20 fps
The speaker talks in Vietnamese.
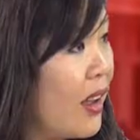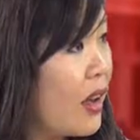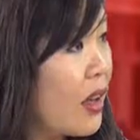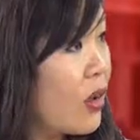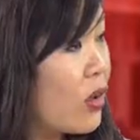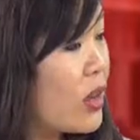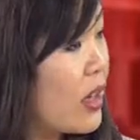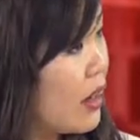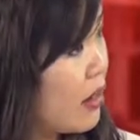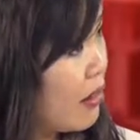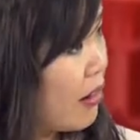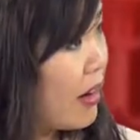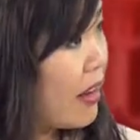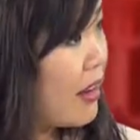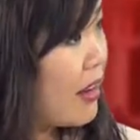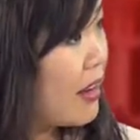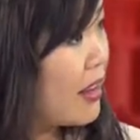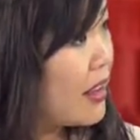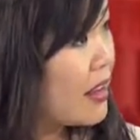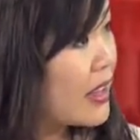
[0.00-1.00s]
cô tới rồi
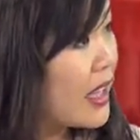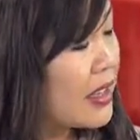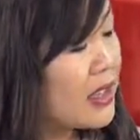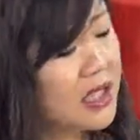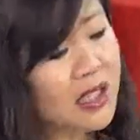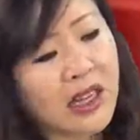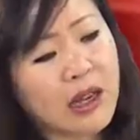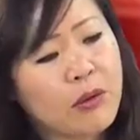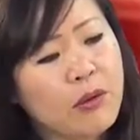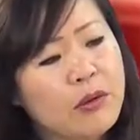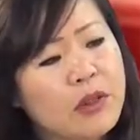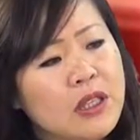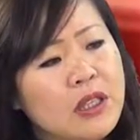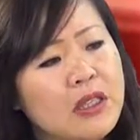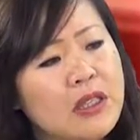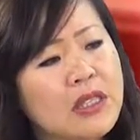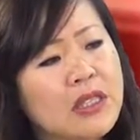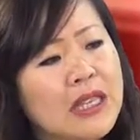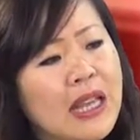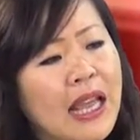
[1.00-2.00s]
tại trường nào đứa
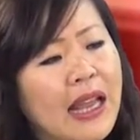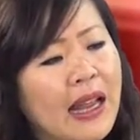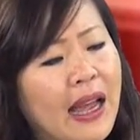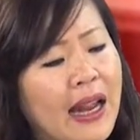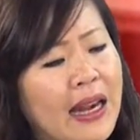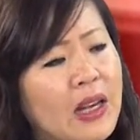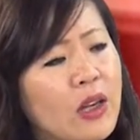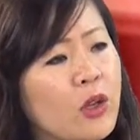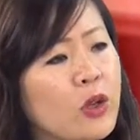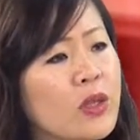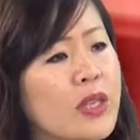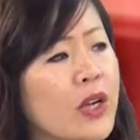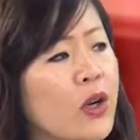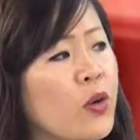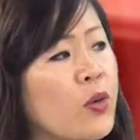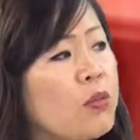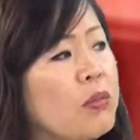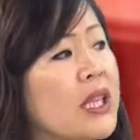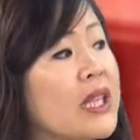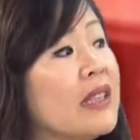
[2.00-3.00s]
e, anh của
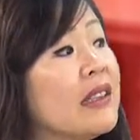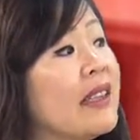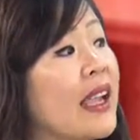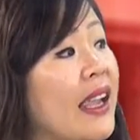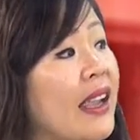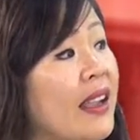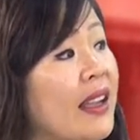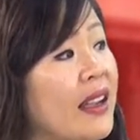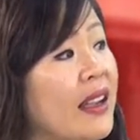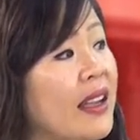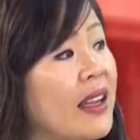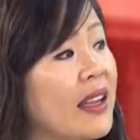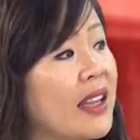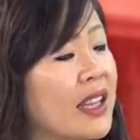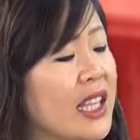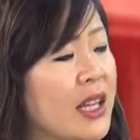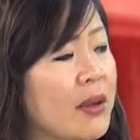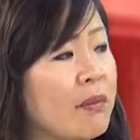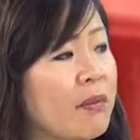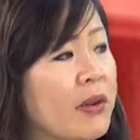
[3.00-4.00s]
cháu bị tự kỷ
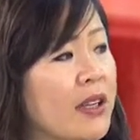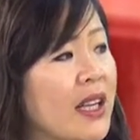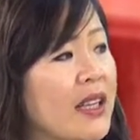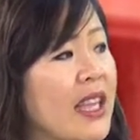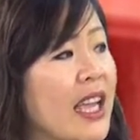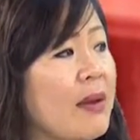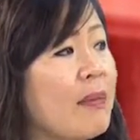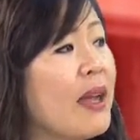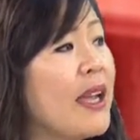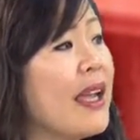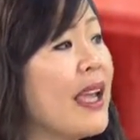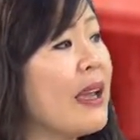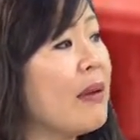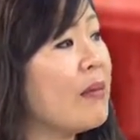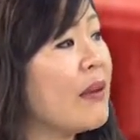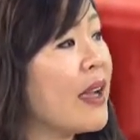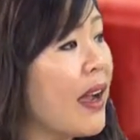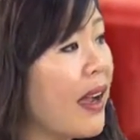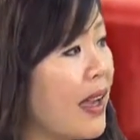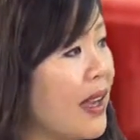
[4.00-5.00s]
thì có thể bé
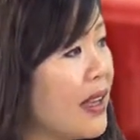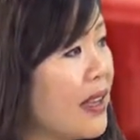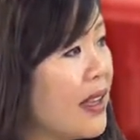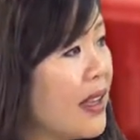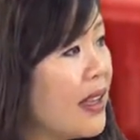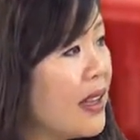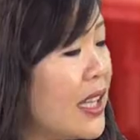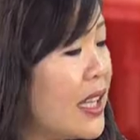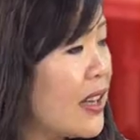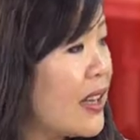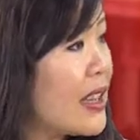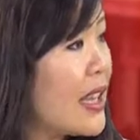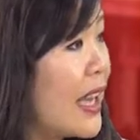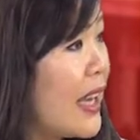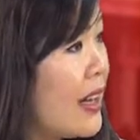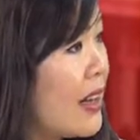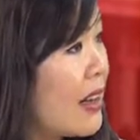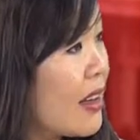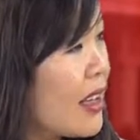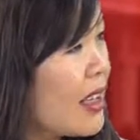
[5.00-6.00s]
em gái thì có
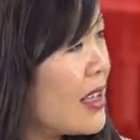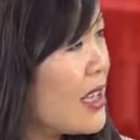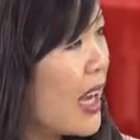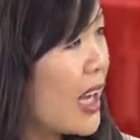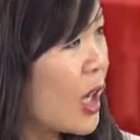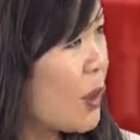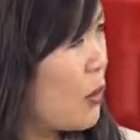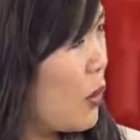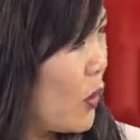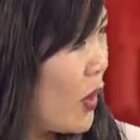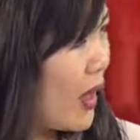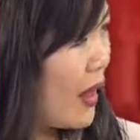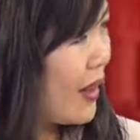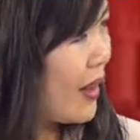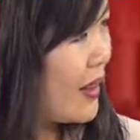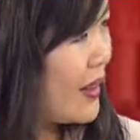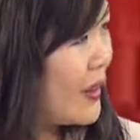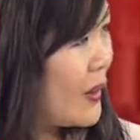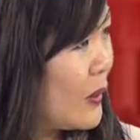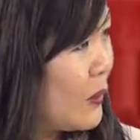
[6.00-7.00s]
thể nó có vài cái biểu hiện
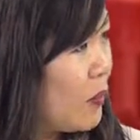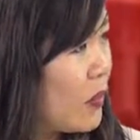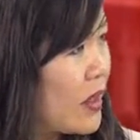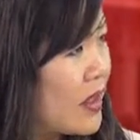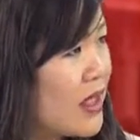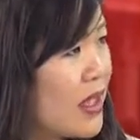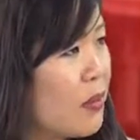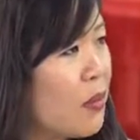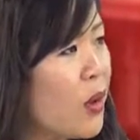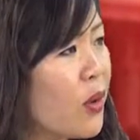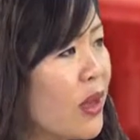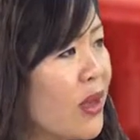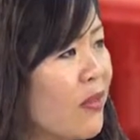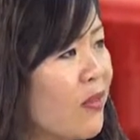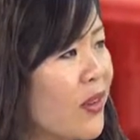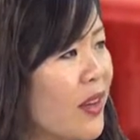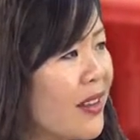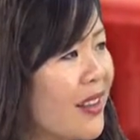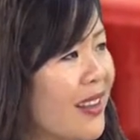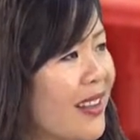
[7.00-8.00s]
dạ, rồi, thì một cái
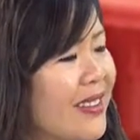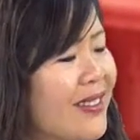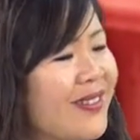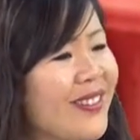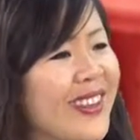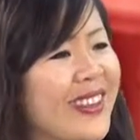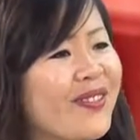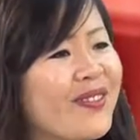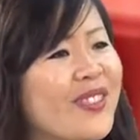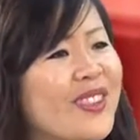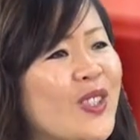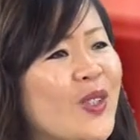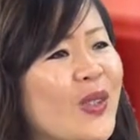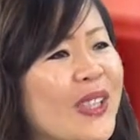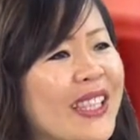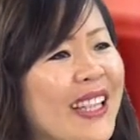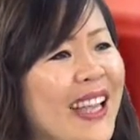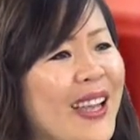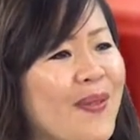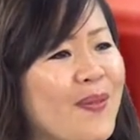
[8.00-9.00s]
phần mà
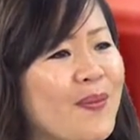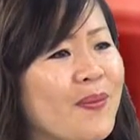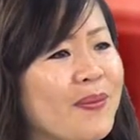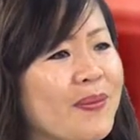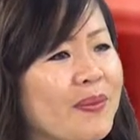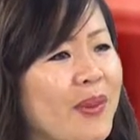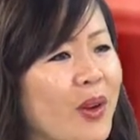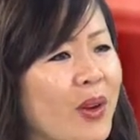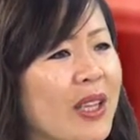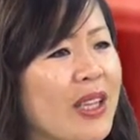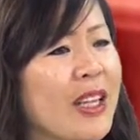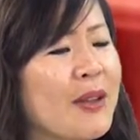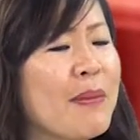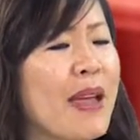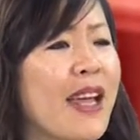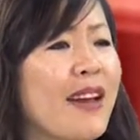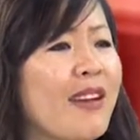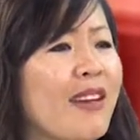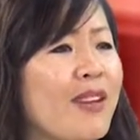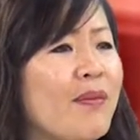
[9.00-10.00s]
Julie nghe một cái người
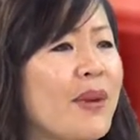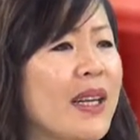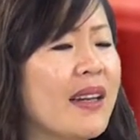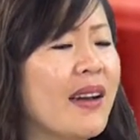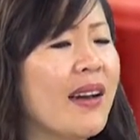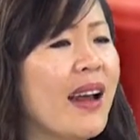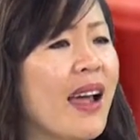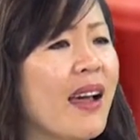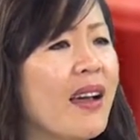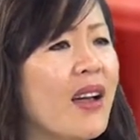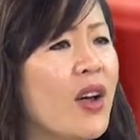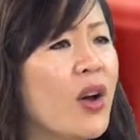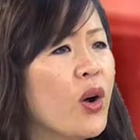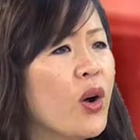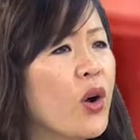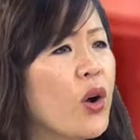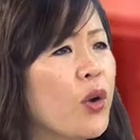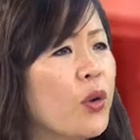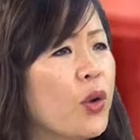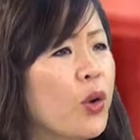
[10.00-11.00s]
mẹ nói mình đó là
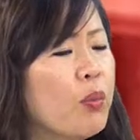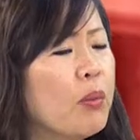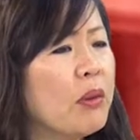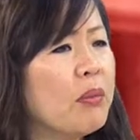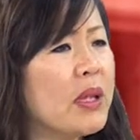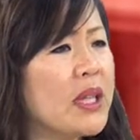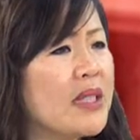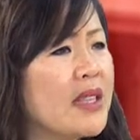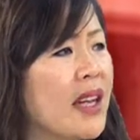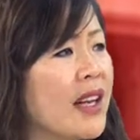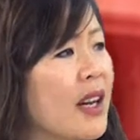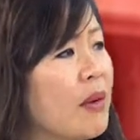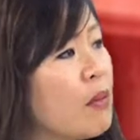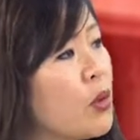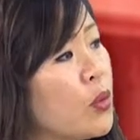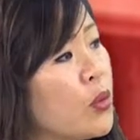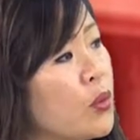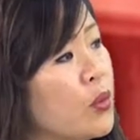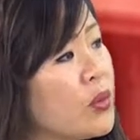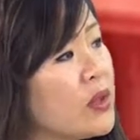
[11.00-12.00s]
ô lúc mà mình cho nó
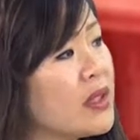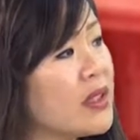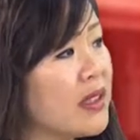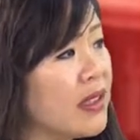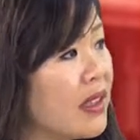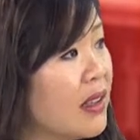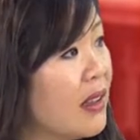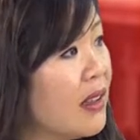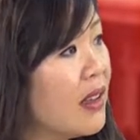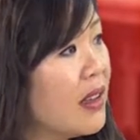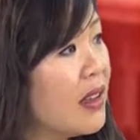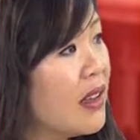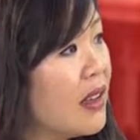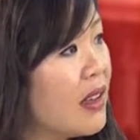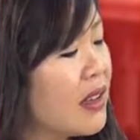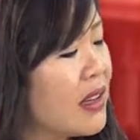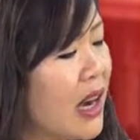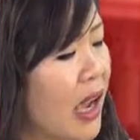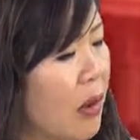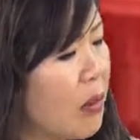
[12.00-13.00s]
bú sữa
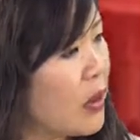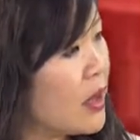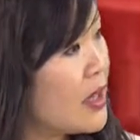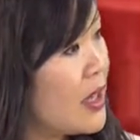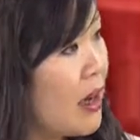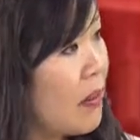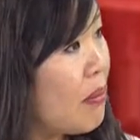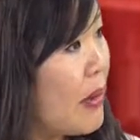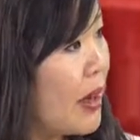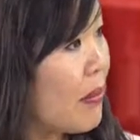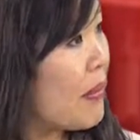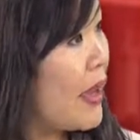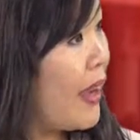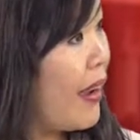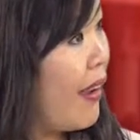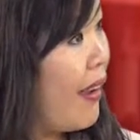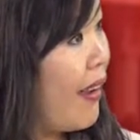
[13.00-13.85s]
nó không có dòm mặt mẹ